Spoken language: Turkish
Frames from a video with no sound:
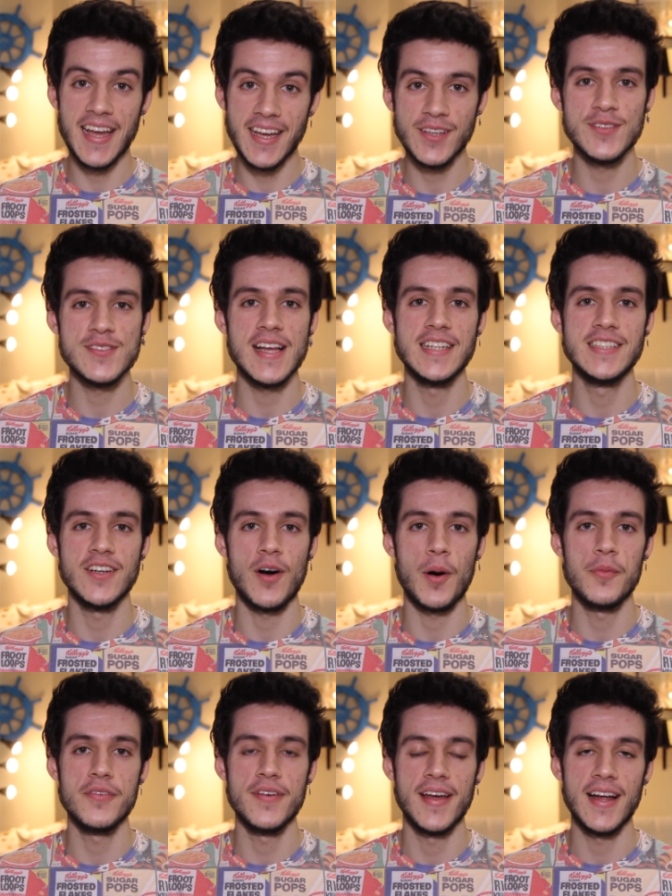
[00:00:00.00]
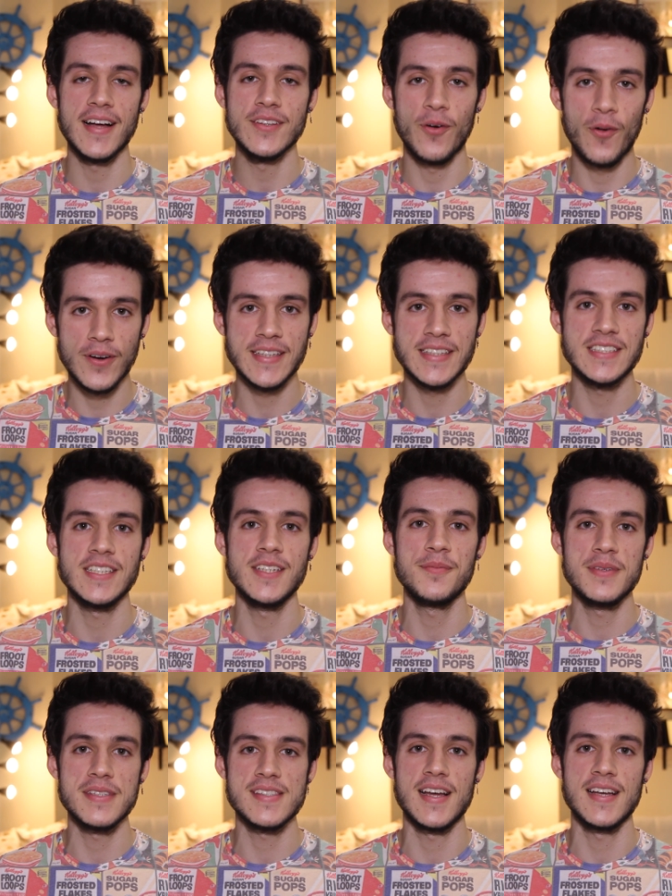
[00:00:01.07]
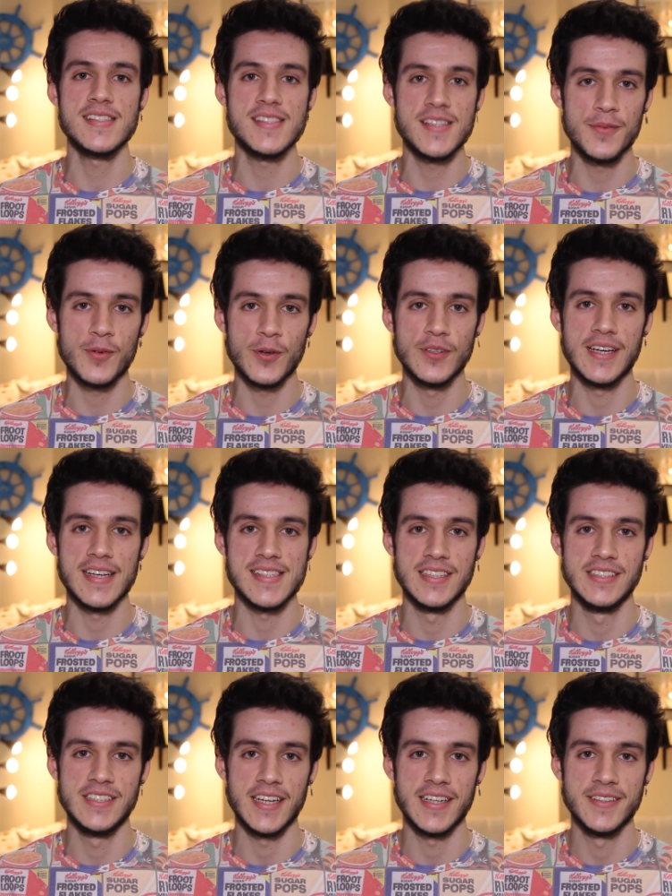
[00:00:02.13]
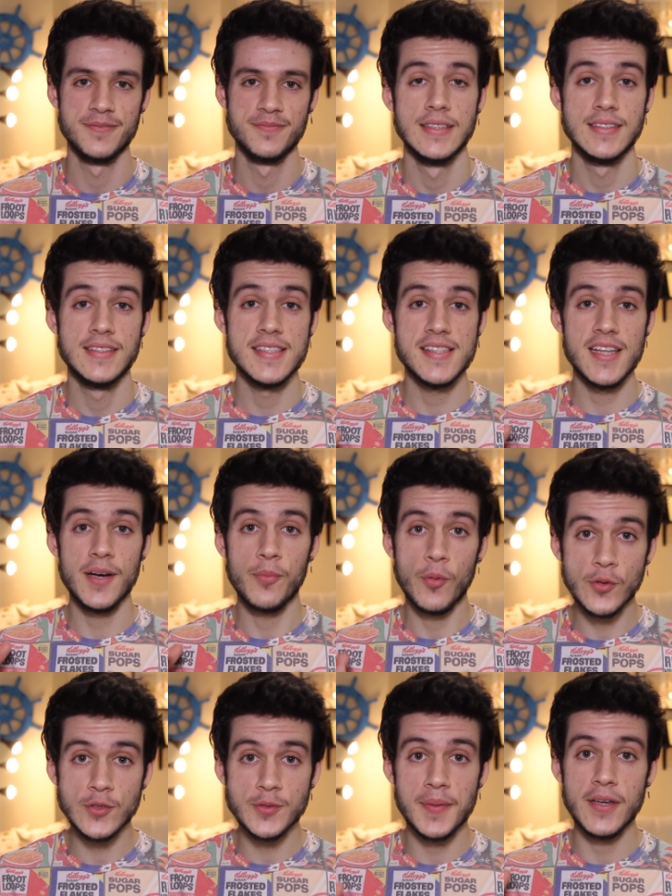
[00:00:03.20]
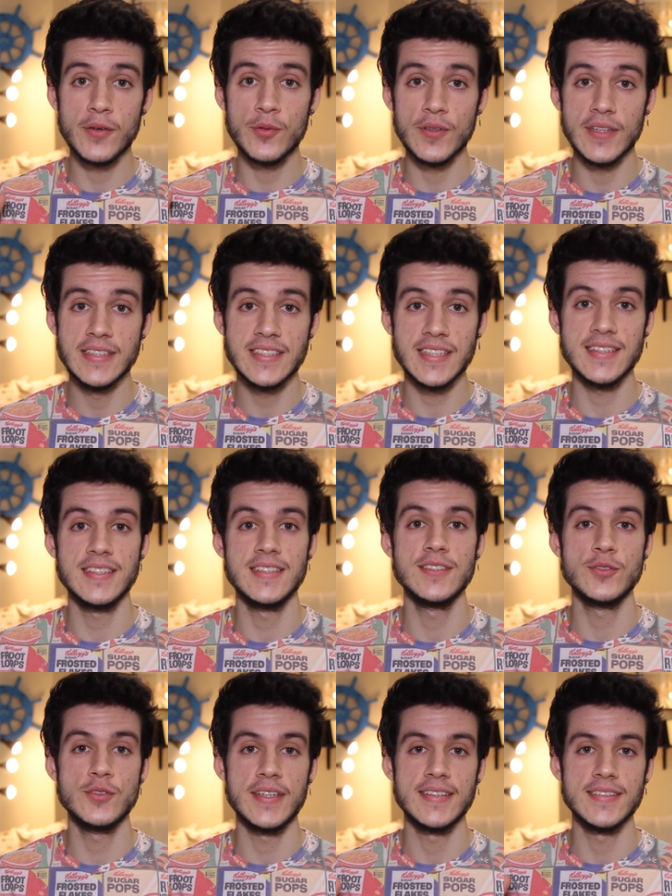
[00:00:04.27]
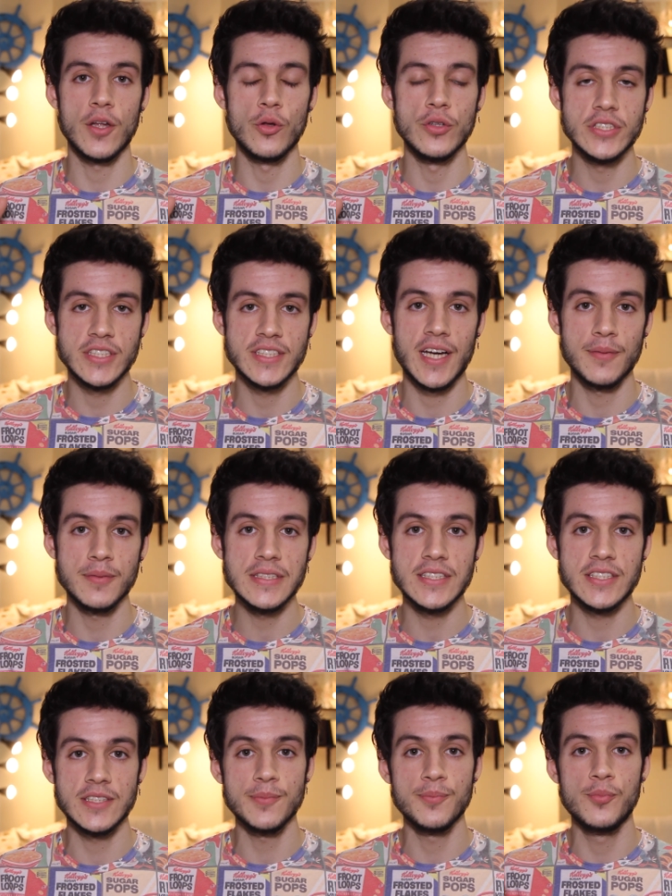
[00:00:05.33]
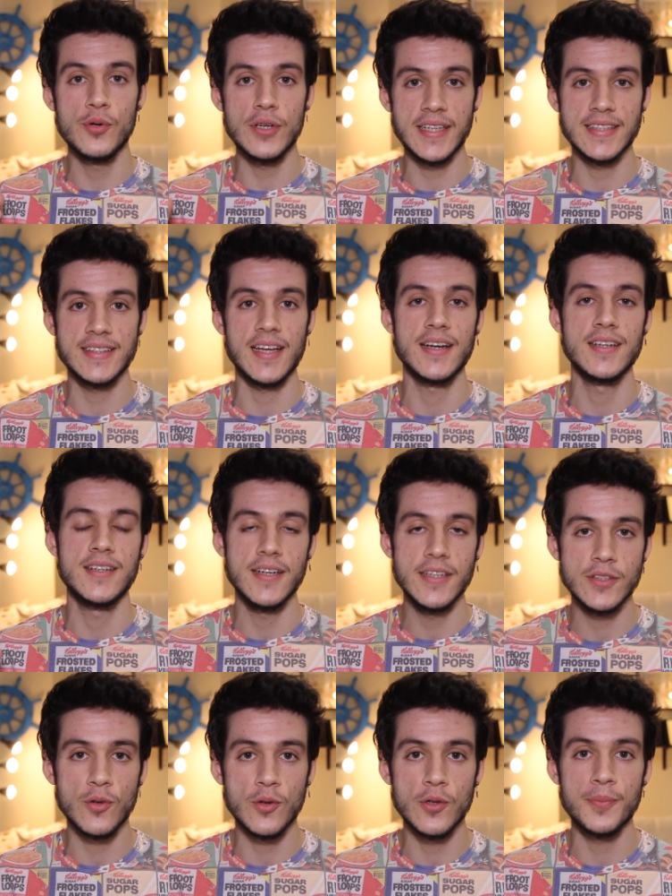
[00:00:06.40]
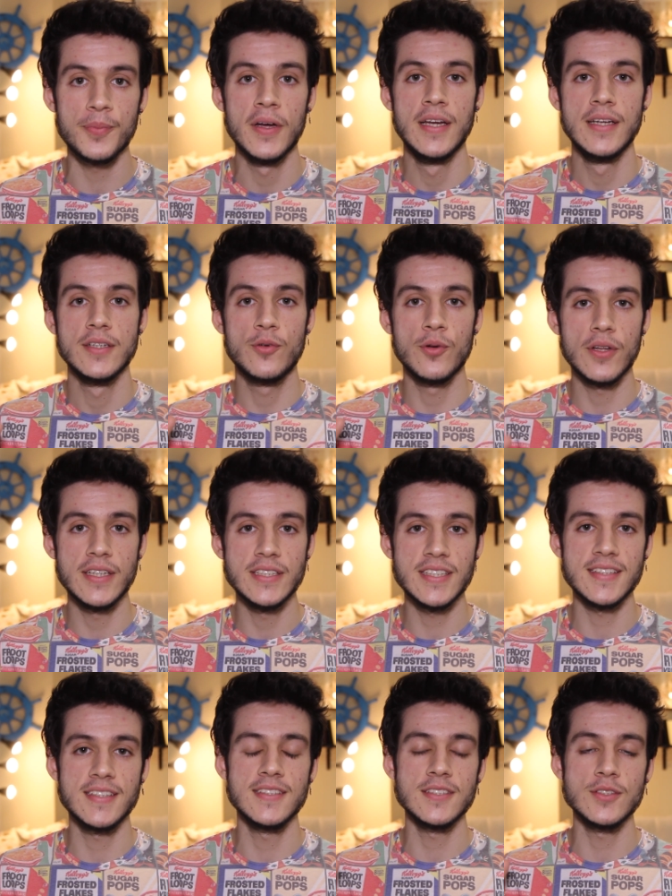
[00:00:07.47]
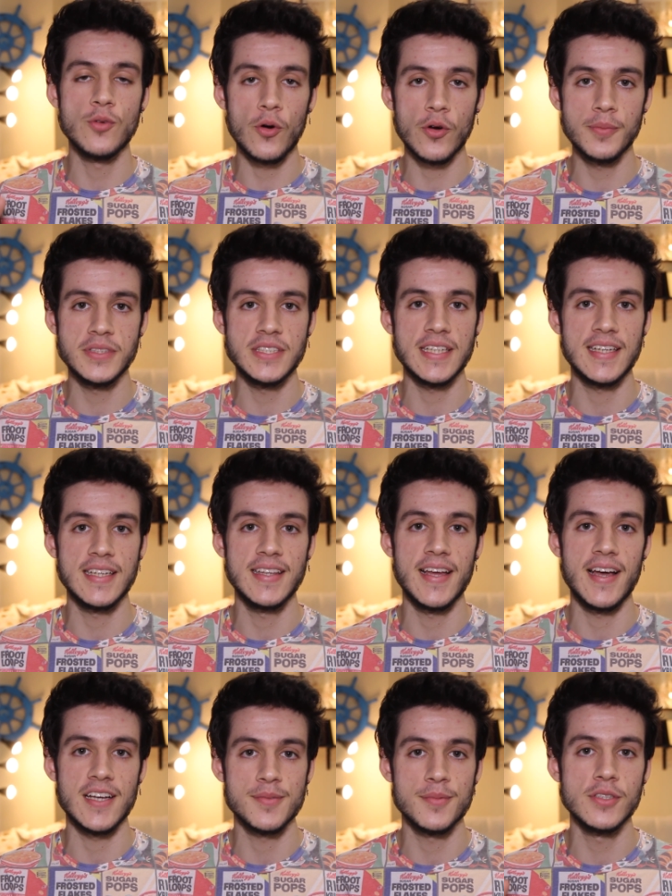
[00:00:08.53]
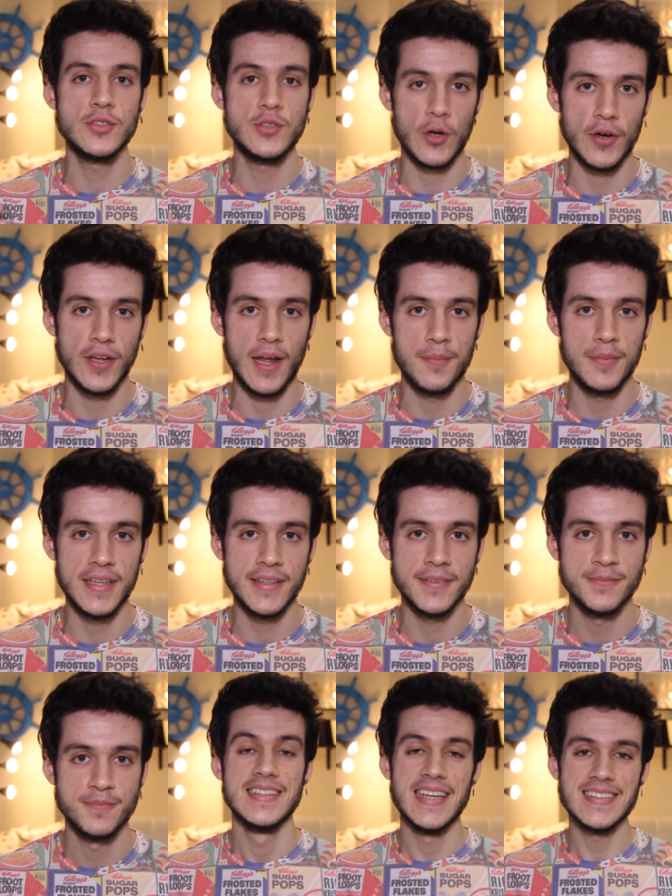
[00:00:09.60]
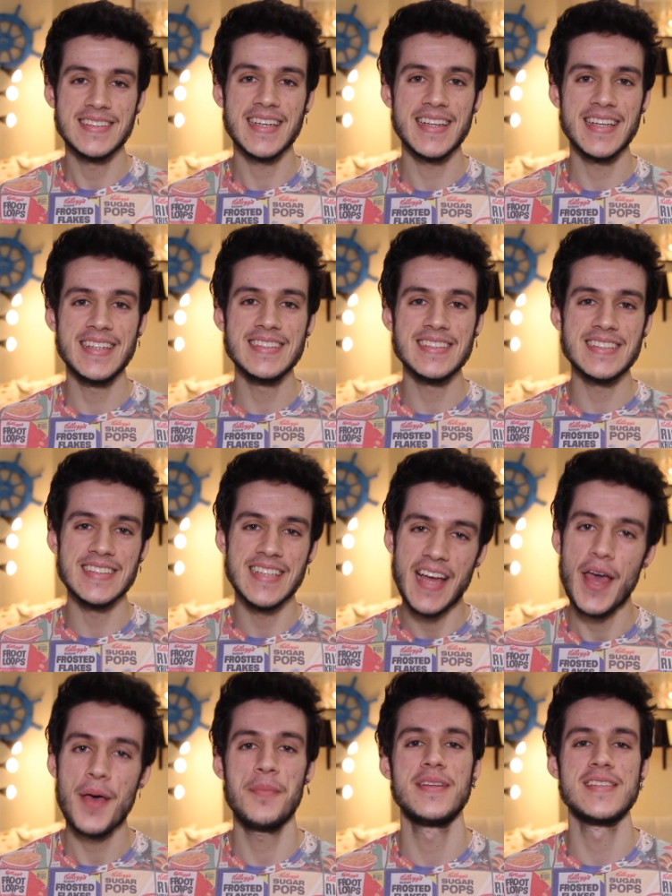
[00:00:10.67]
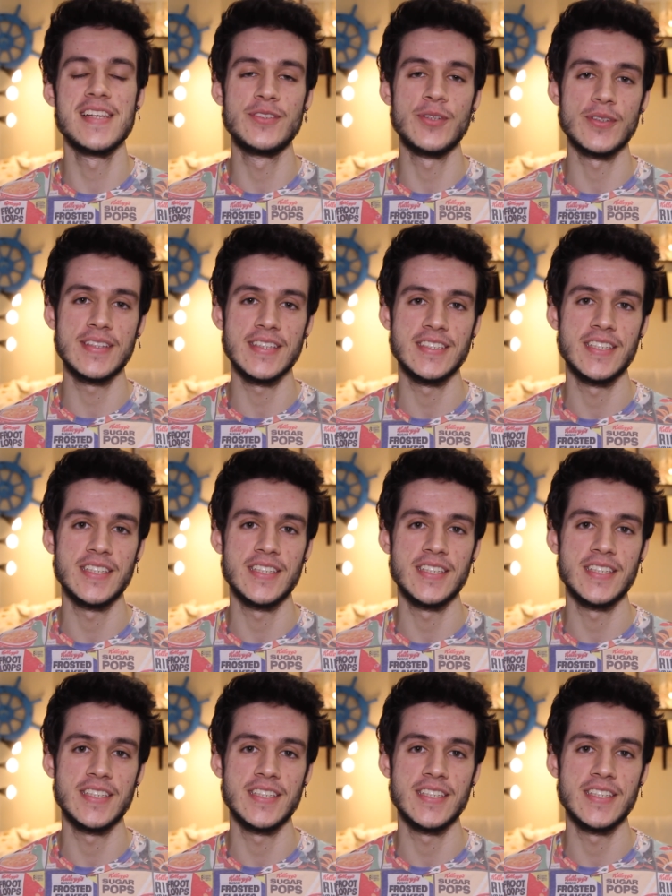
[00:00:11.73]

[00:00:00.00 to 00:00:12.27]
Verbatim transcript: en güzel cevabı veren 10 kişi bizden Steam kodu kazanacak. Sizlere Bonus Bey kullanıcı adınız üzerinden ulaşacağımız için bu linkten kayıt olup kullanıcı adınızı doğru bir şekilde yazmanız çok önemli. Destekleriniz için hepinize çok